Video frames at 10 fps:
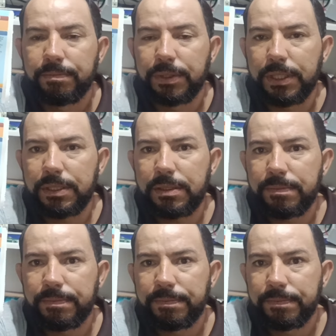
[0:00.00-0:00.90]
Beleza?
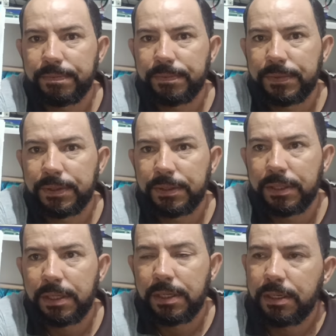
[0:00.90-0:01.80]

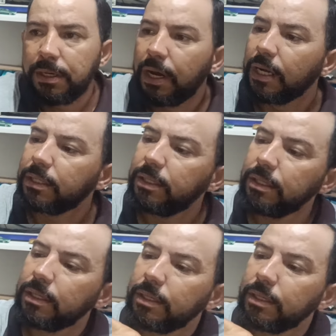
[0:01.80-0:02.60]
Aqui